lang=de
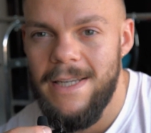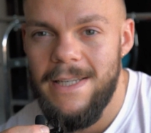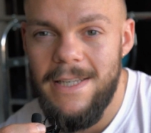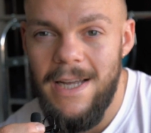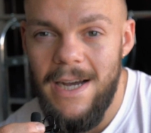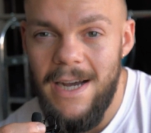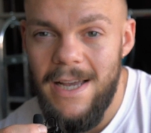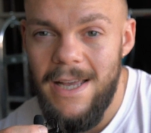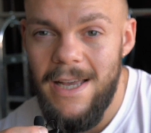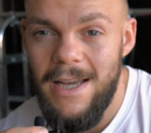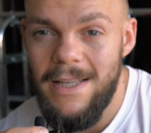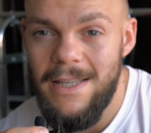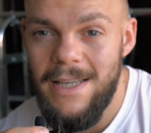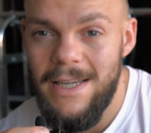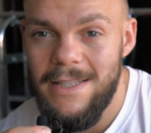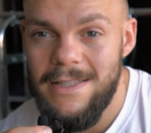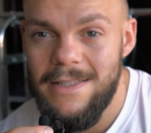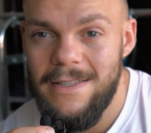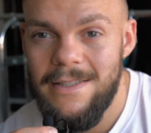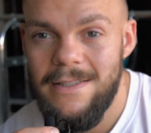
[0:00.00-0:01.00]
Daher
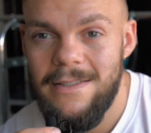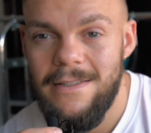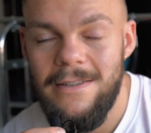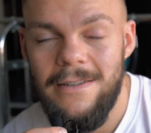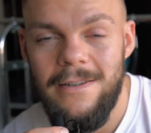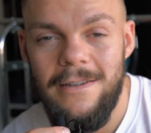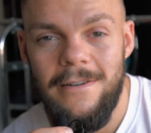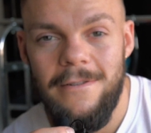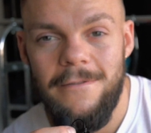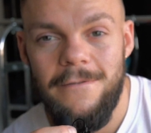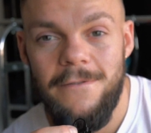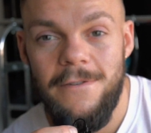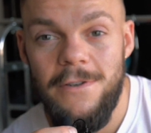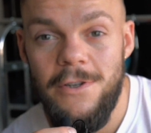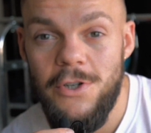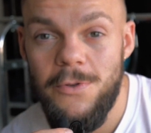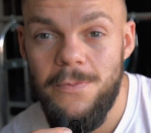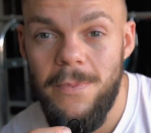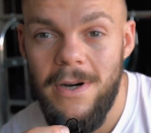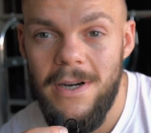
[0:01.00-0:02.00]
jetzt äh,
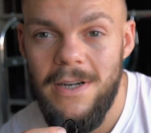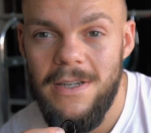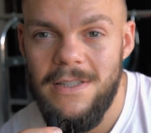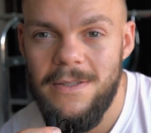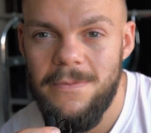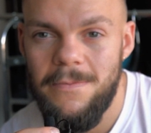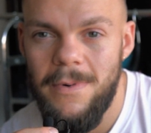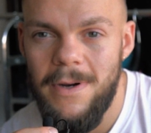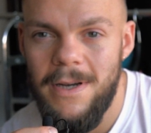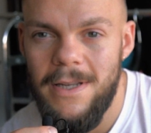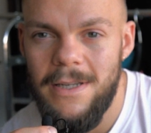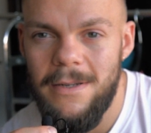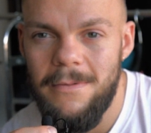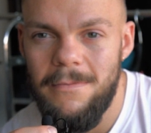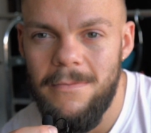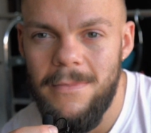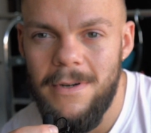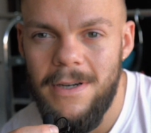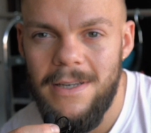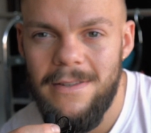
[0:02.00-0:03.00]
viel Spaß bei
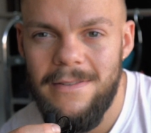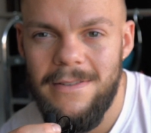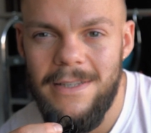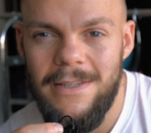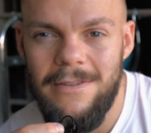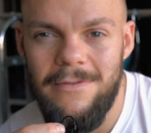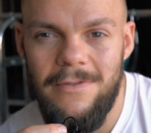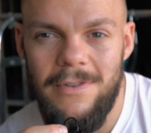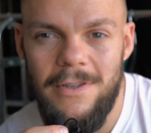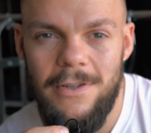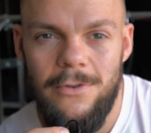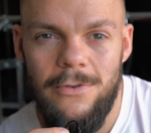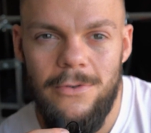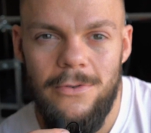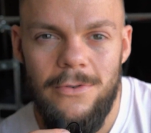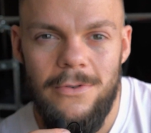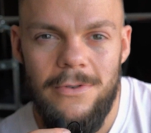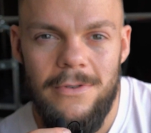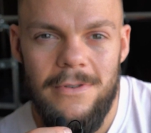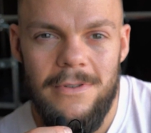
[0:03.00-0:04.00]
dem restlichen
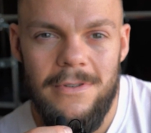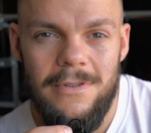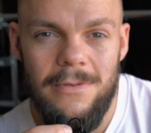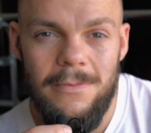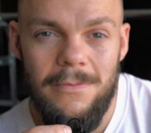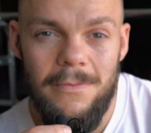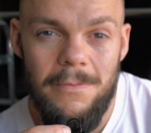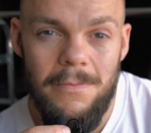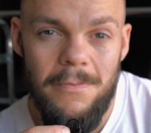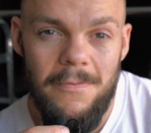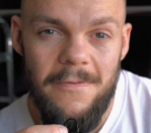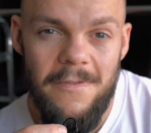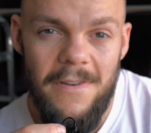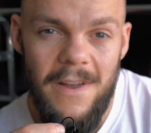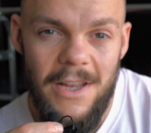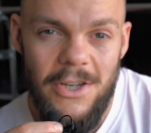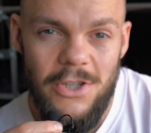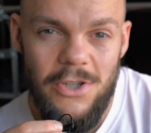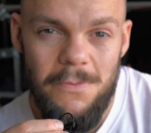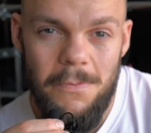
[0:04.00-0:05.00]
Video zum
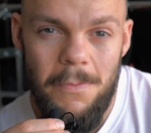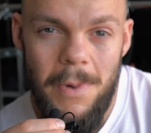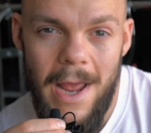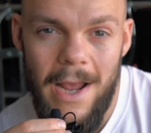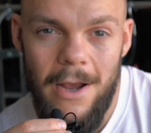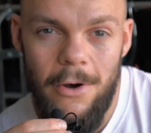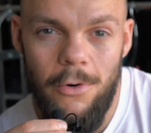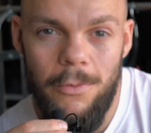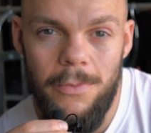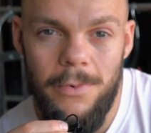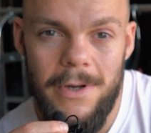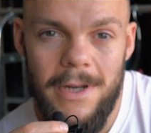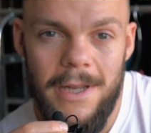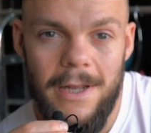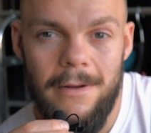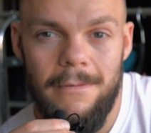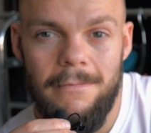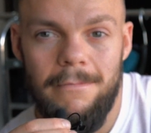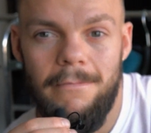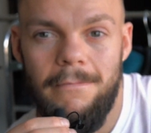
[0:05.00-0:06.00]
Fashion Pack
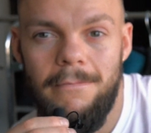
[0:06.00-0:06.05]
Opening.